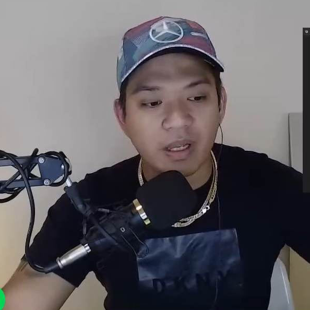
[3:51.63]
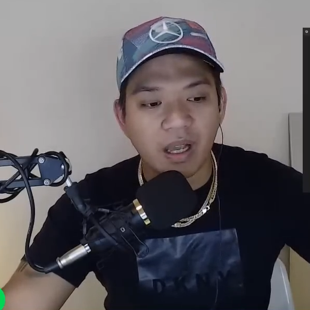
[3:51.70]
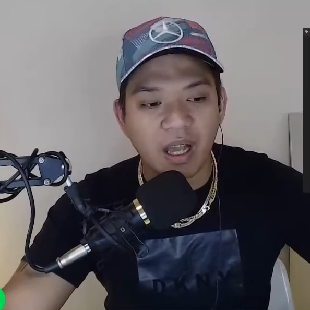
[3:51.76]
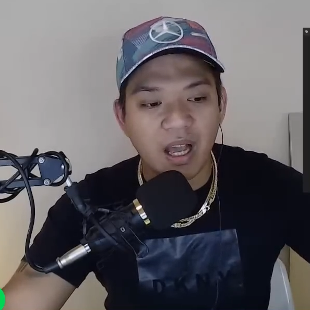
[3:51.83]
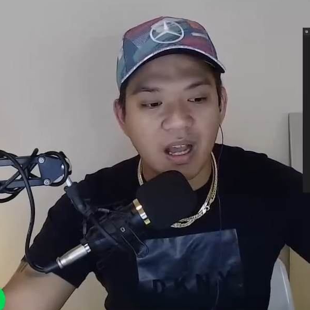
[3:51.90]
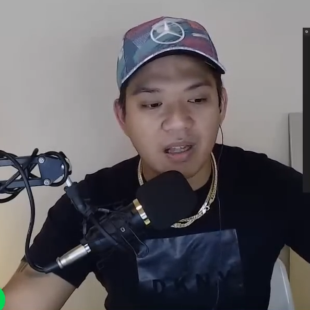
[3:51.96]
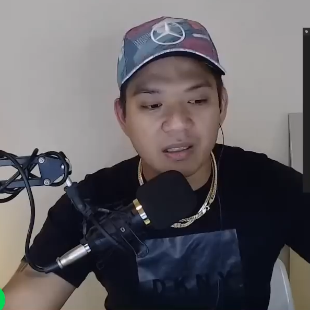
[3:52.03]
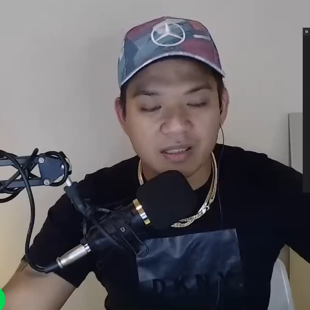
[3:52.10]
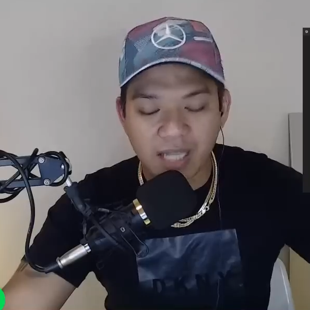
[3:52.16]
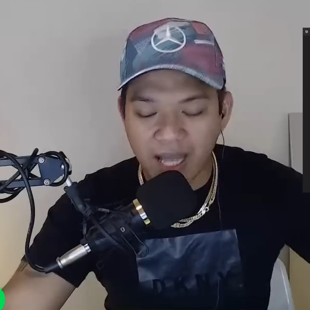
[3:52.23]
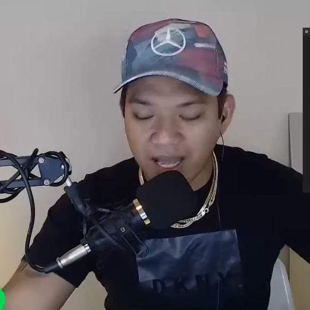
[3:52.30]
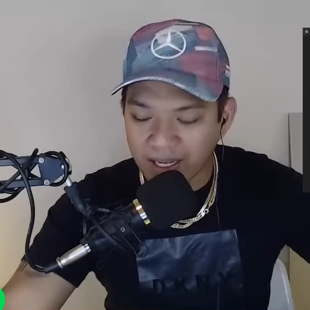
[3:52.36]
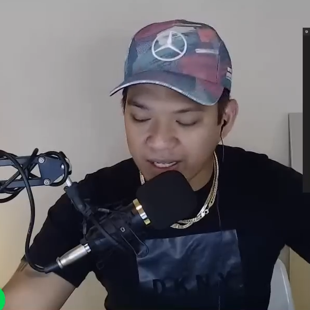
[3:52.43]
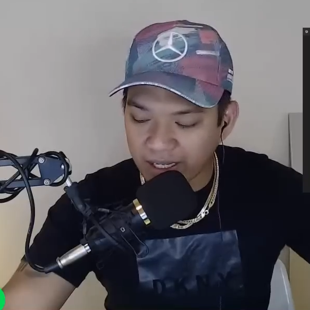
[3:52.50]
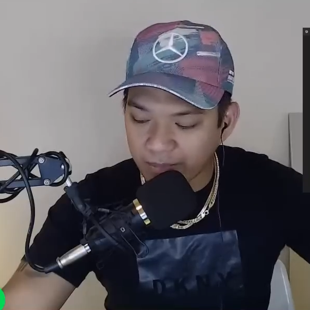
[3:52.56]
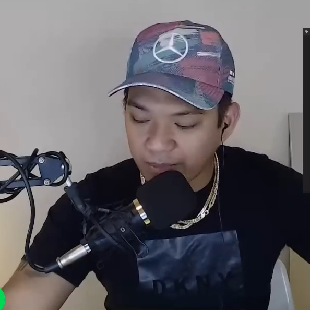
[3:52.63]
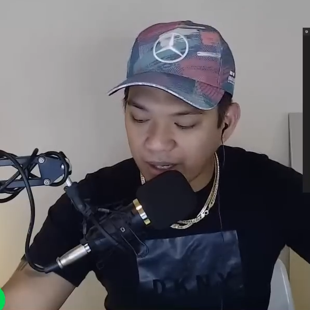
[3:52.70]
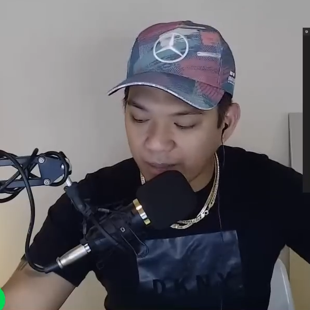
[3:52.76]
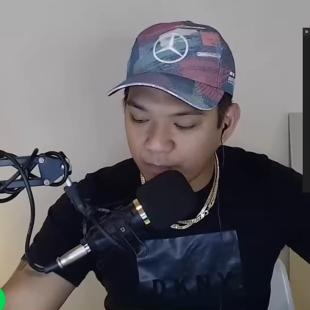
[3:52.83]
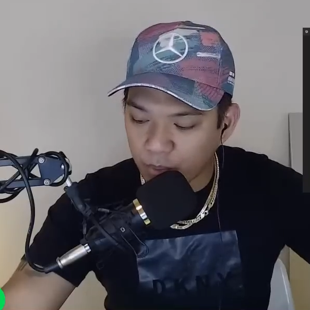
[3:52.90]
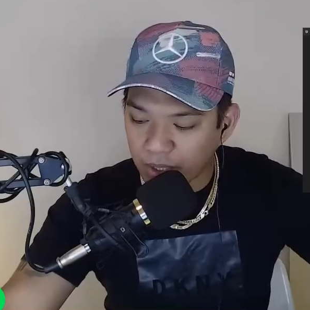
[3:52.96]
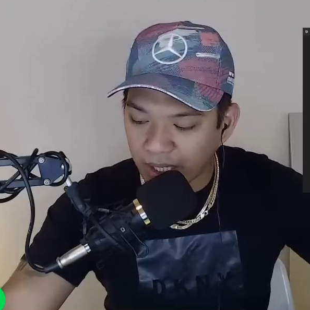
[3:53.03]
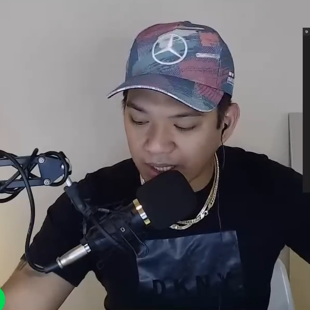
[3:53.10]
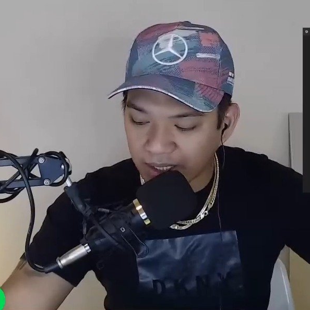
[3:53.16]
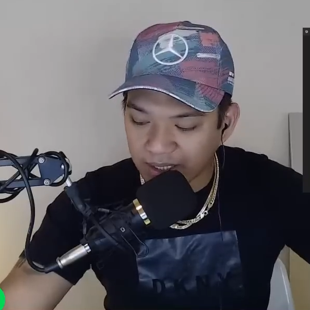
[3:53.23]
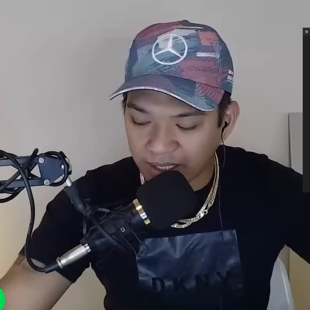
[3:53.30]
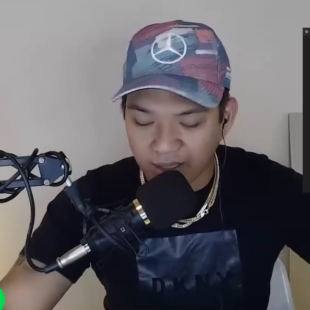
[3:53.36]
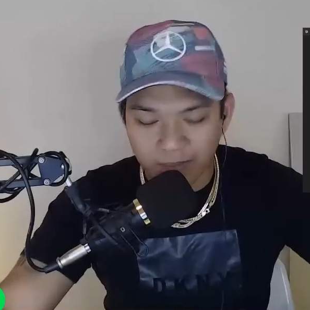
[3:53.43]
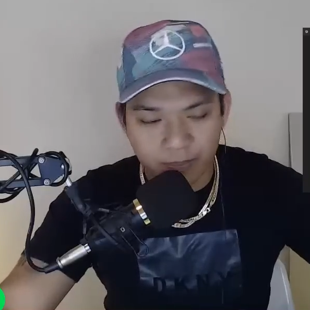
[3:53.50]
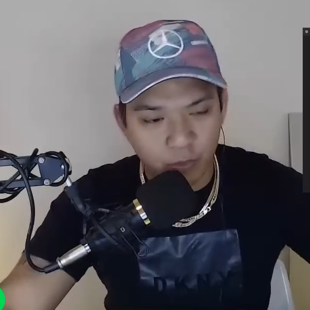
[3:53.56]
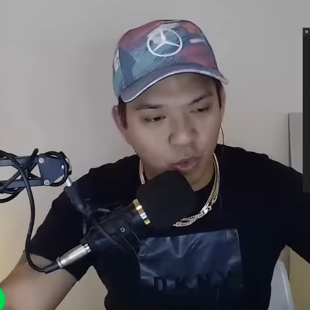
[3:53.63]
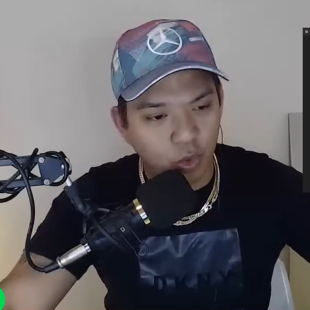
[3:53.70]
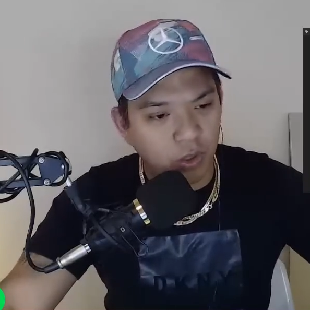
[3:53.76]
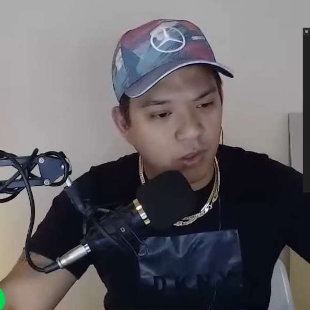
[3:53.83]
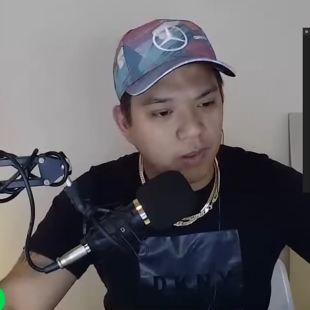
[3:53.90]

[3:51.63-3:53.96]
Ang tanging mga bulag lang po.